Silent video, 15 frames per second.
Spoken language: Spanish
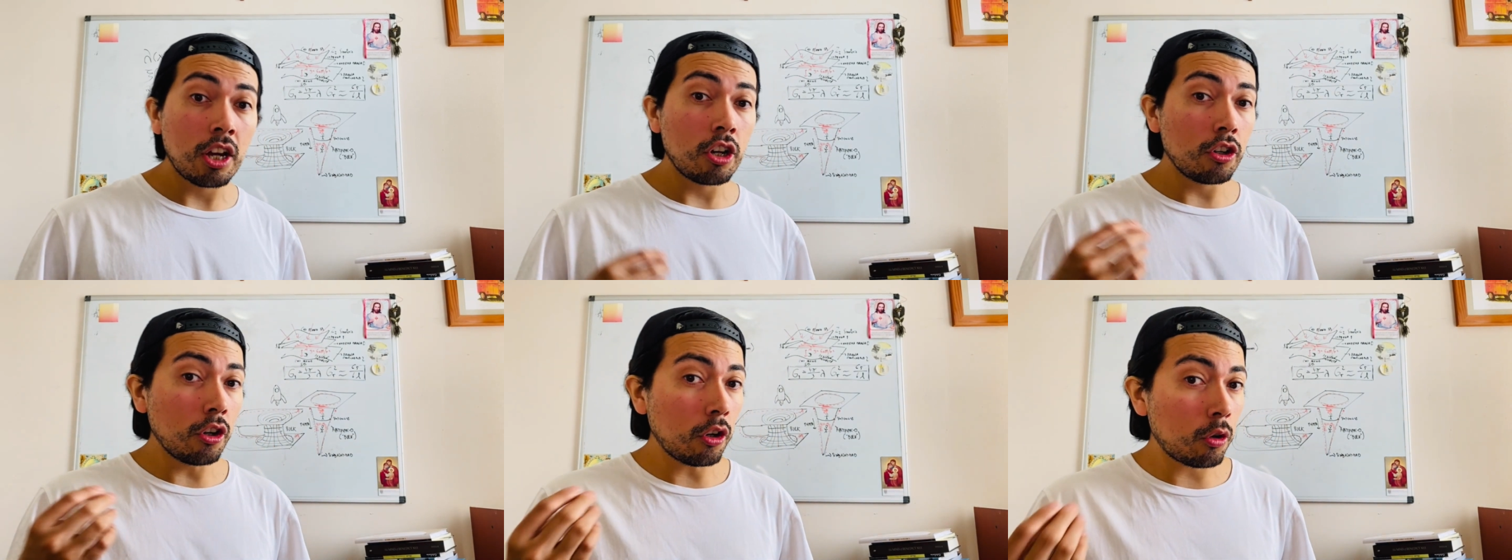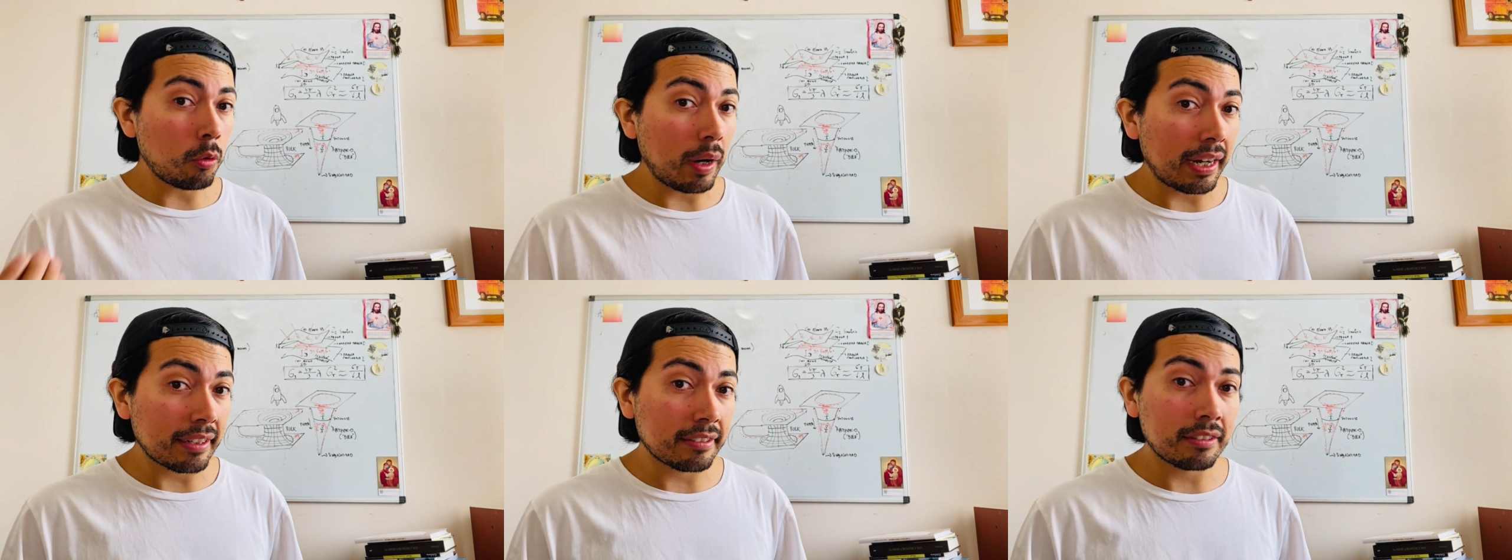los
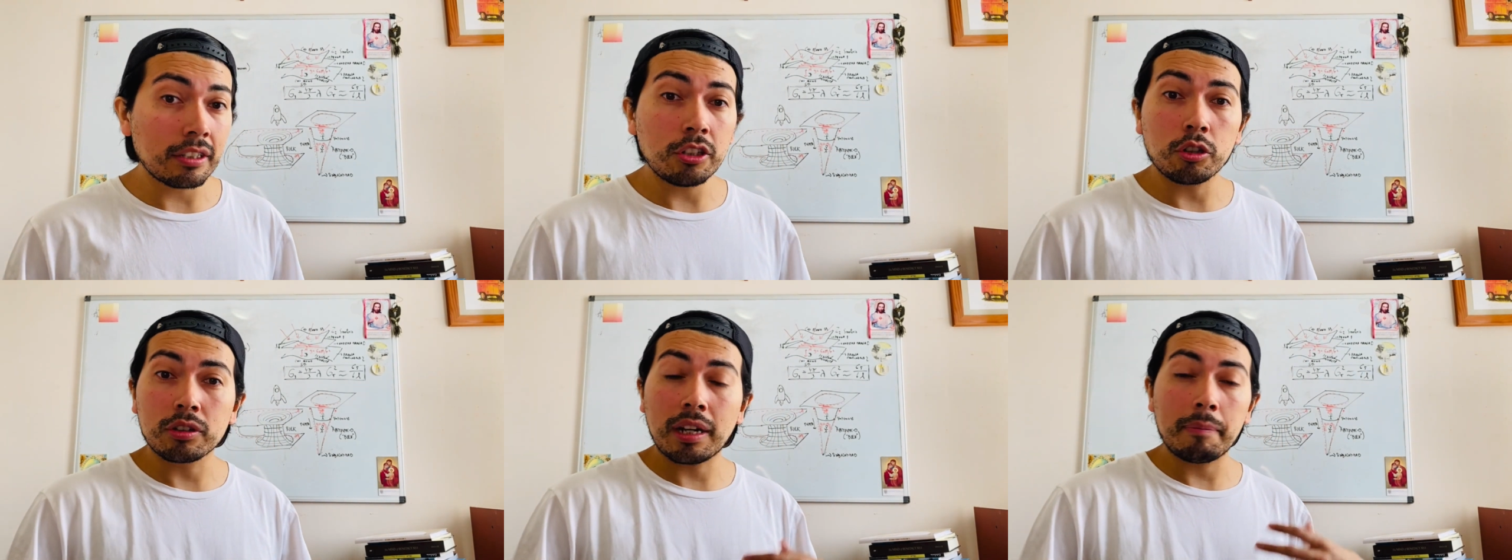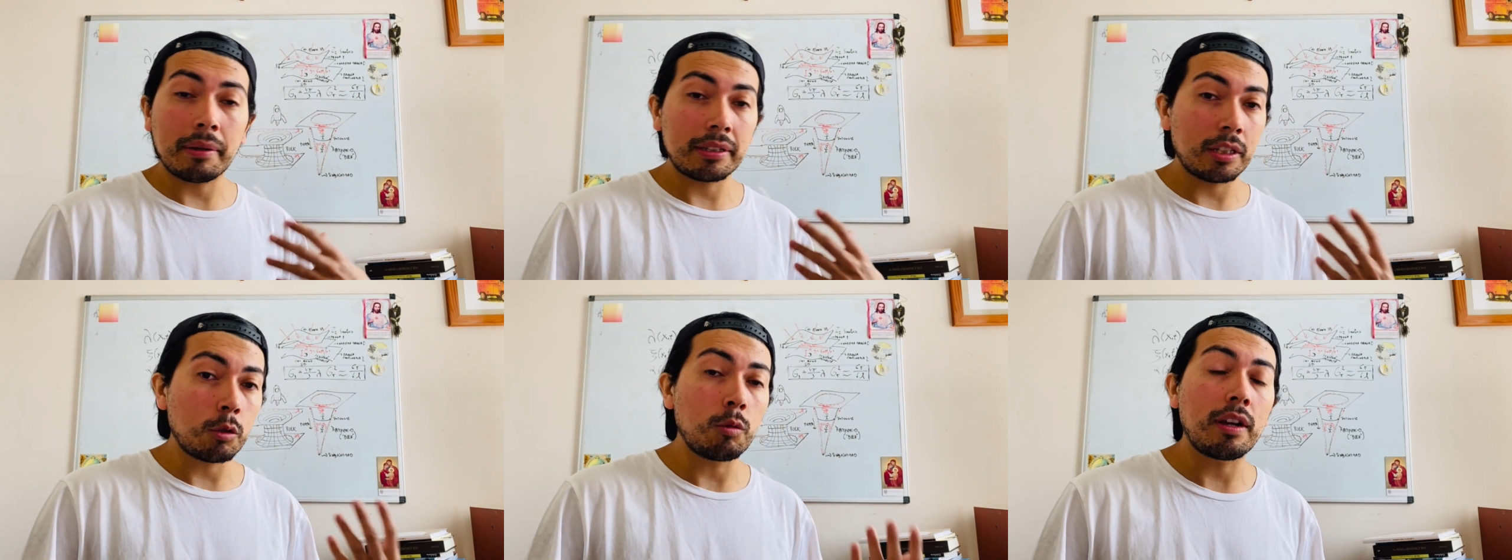quarks y otras
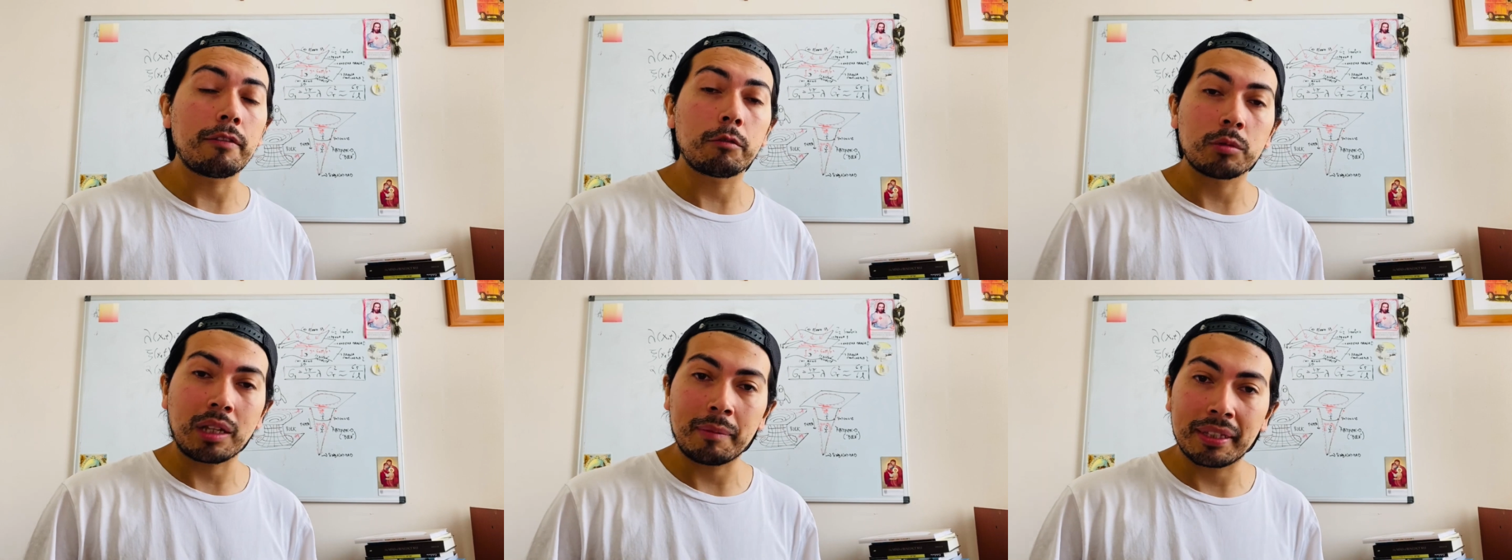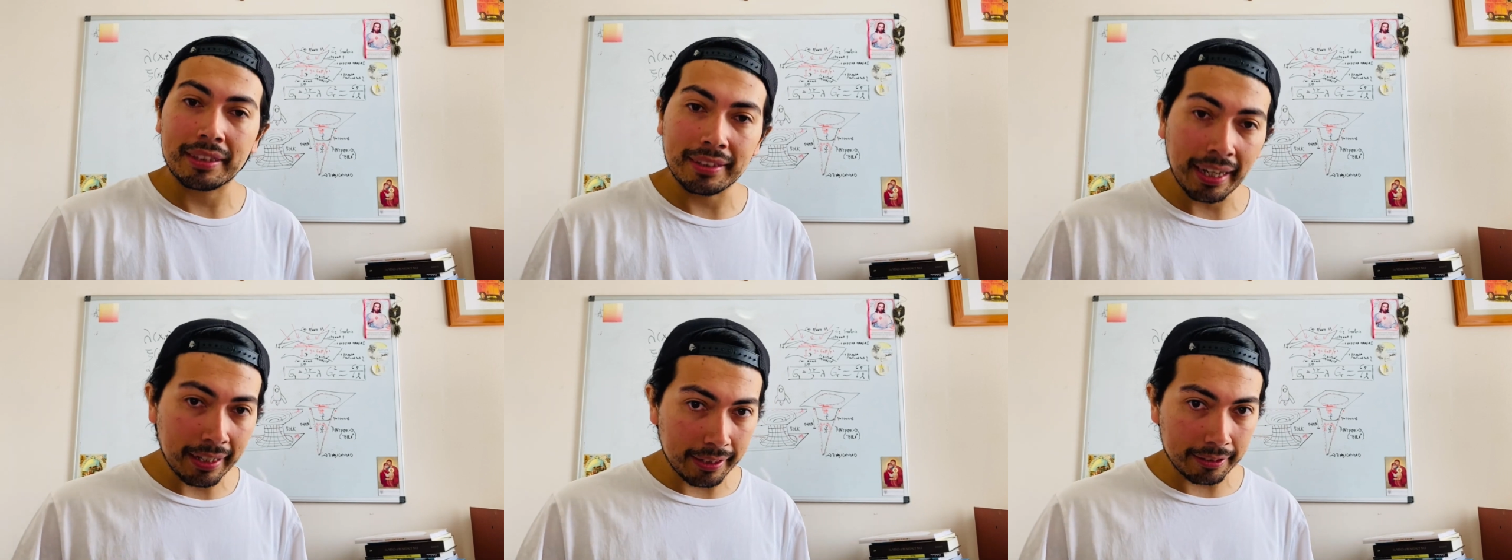partículas
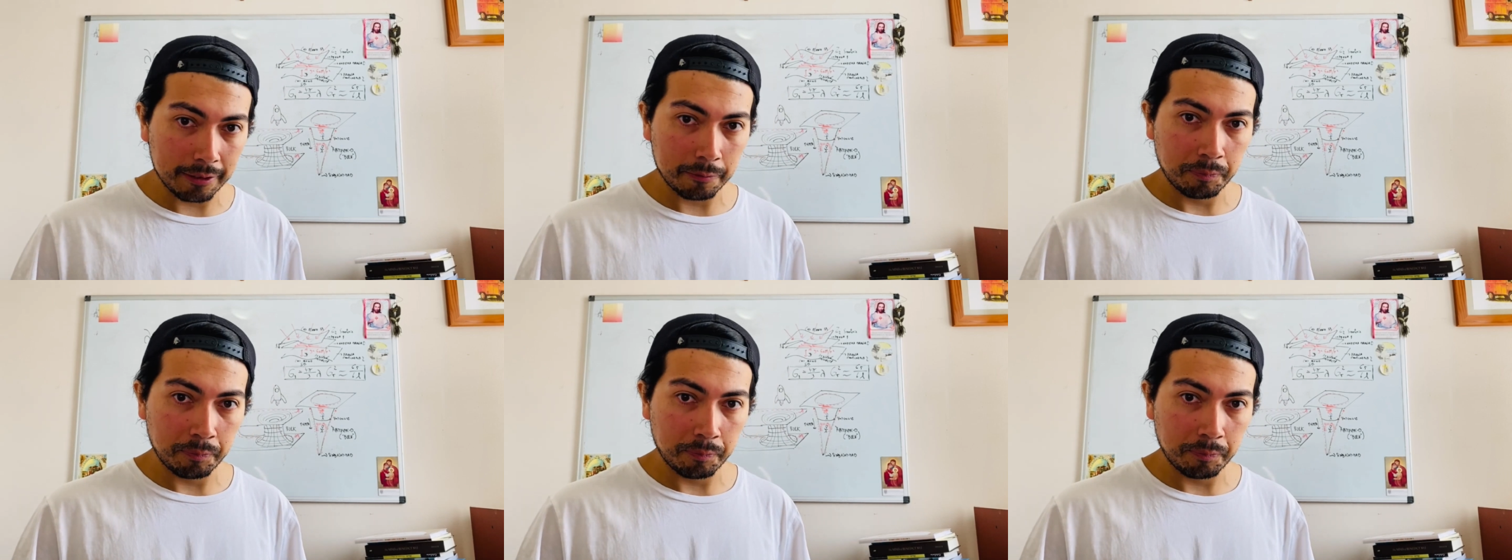fundamentales.